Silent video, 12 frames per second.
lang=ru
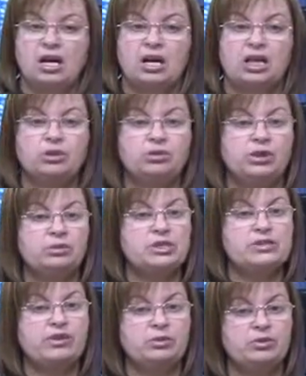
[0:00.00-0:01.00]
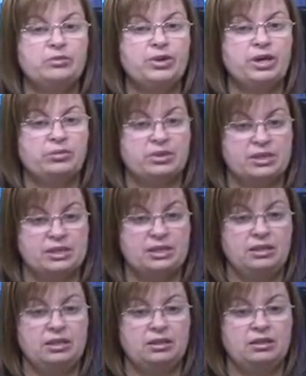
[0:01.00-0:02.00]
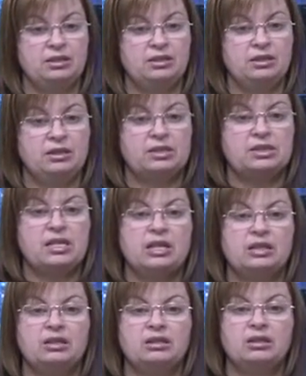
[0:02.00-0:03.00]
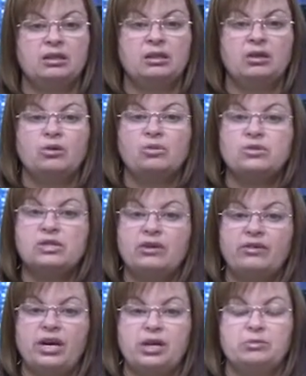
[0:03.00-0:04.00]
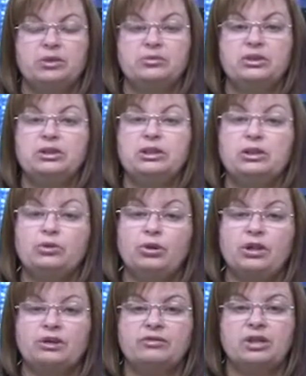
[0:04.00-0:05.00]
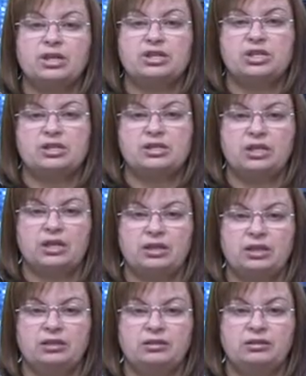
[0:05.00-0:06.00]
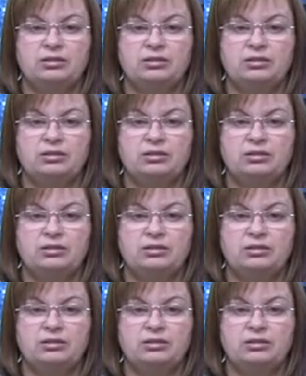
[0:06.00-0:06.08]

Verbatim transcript: которое мы с вами преобразили, станет узнаваемым не только в нашей стране.